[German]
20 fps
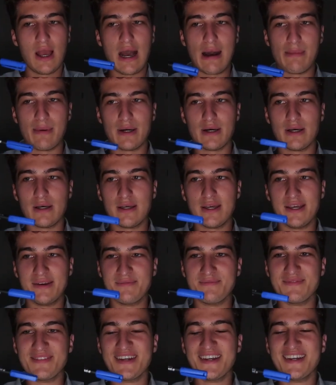Aber
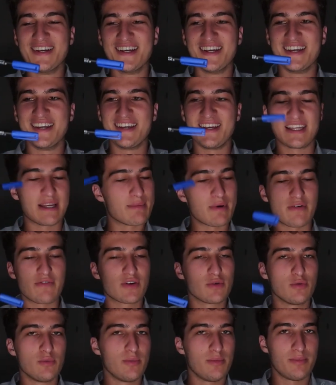ähm, ich habe
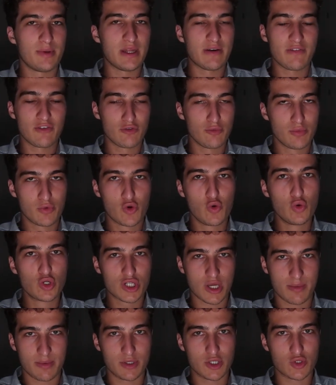einfach nur, bin einfach nur mit dem
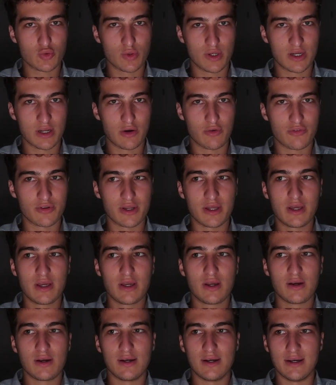Kugelschreiber in die Schule gelaufen
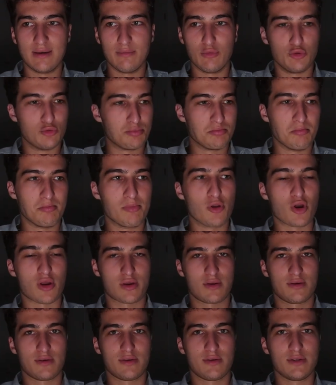ähm, und einen
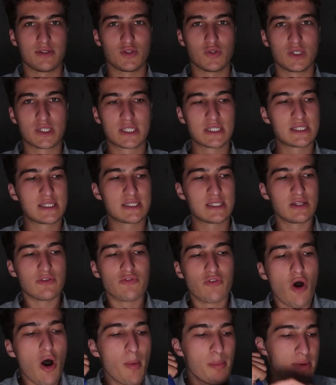Block. So, das ist jetzt
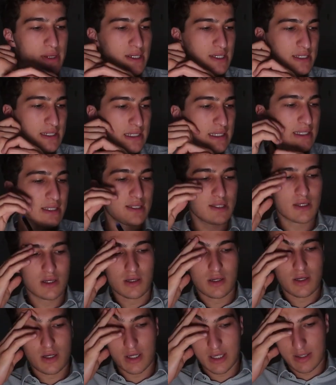nicht vorbildlich.
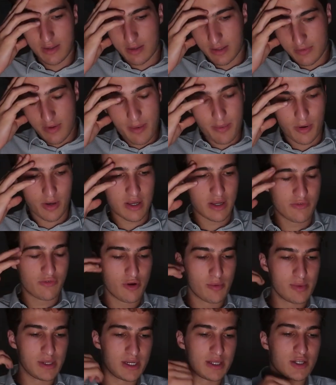Äh, ich war aber auch kein
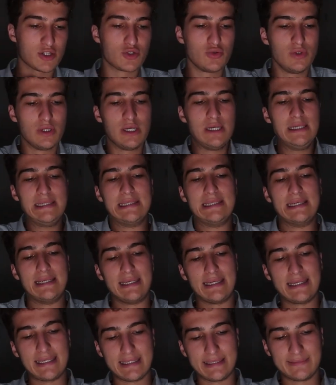vorbildlicher Schüler
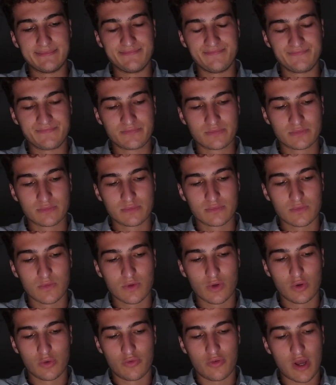ähm,
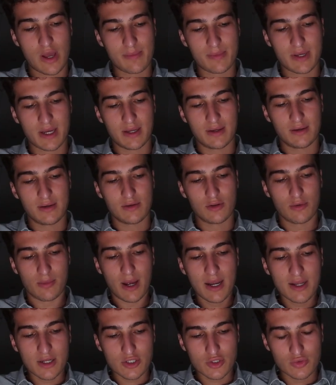und vor allem kein
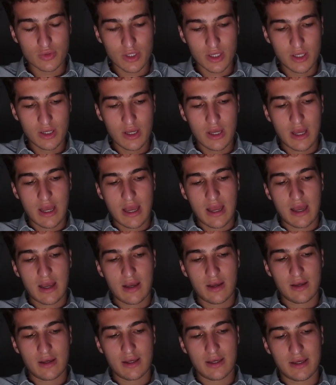normaler Schüler,
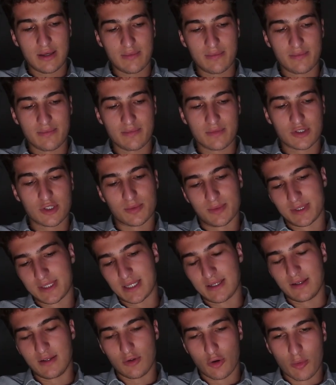ähm,
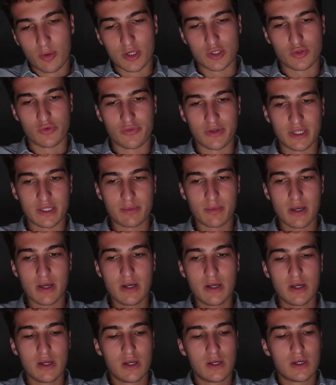zumindest dann in der Oberstufe nicht
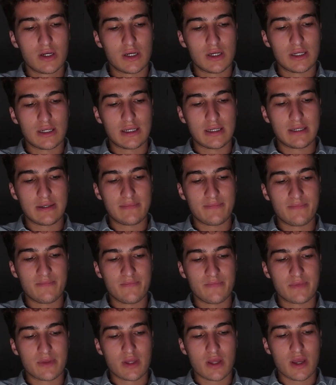mehr.
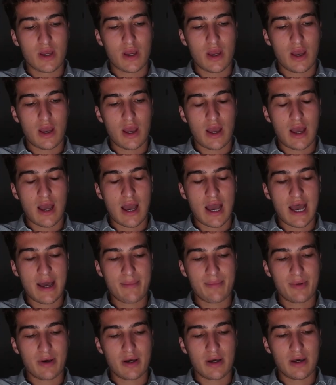Ähm,
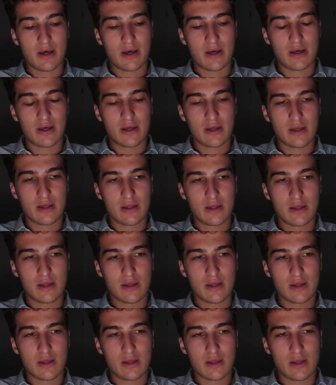aber
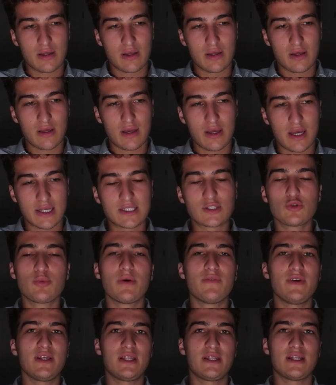es ist
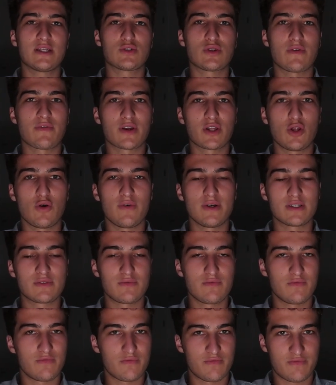super wichtig, dass du einfach genau
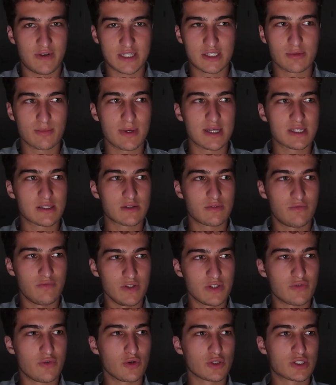weißt, was du machst,
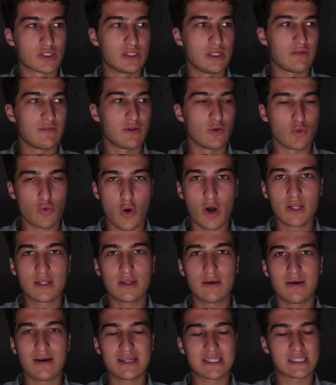wie es funktioniert. Wenn du einen
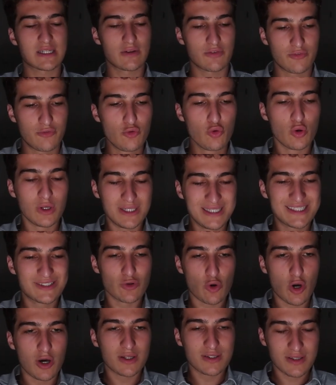Ordner hast, dann führe
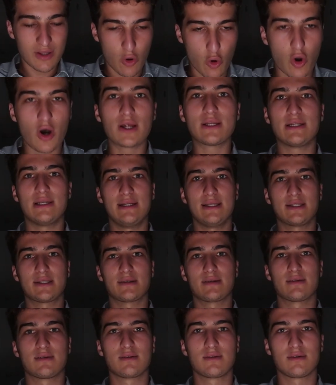diesen Ordner
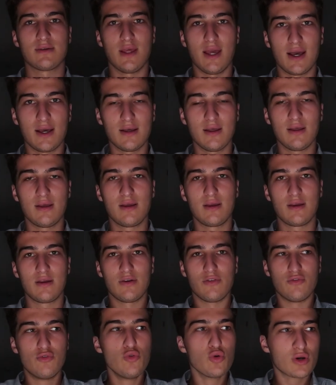ordentlich. Ja?
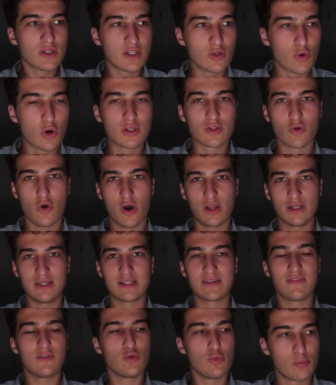Führe den Ordner
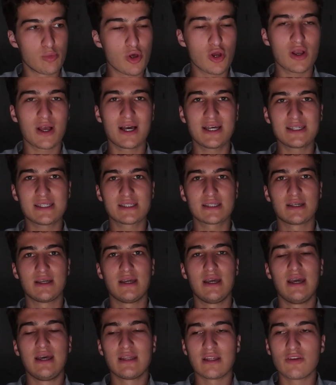ordentlich. Wenn du einen Blog hast,
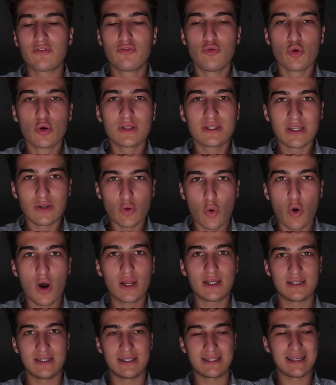dann führe den
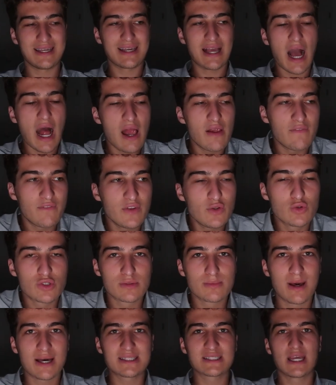ordentlich. Egal wie du
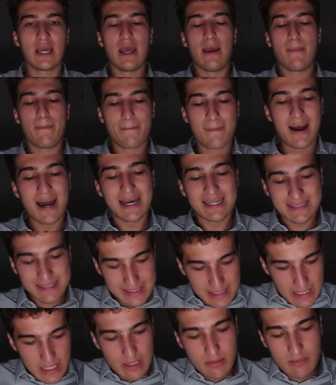es machst, mach
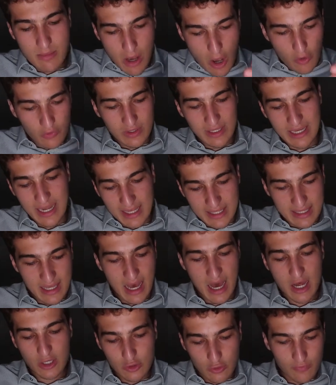es immer auf die
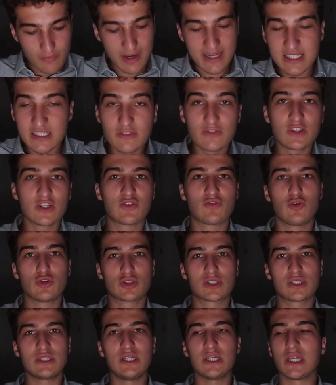gleiche Art und Weise, wie es
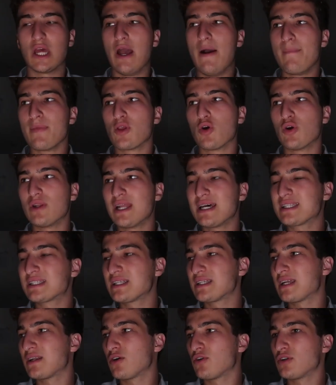funktioniert. Und lass
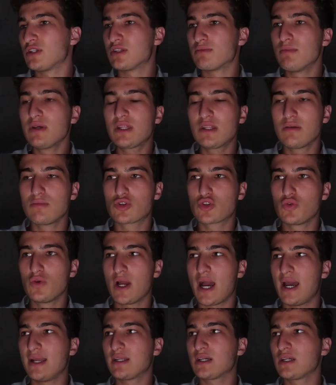dir dann auch nicht mitten im
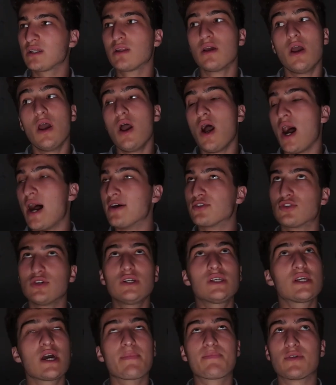Schule einreden, also
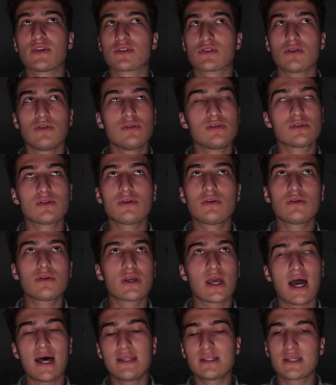ich habe das so und
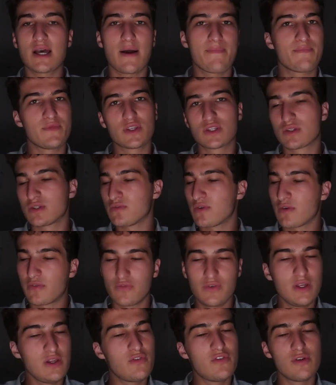so gehandhabt und es war
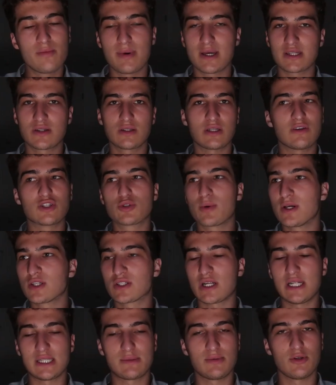viel, viel besser und dann
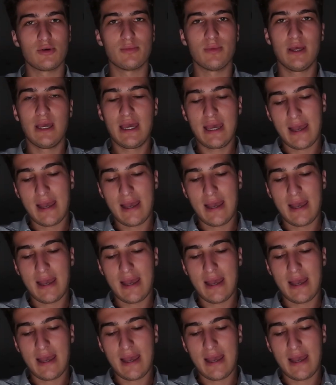schmeißt du alles wieder um.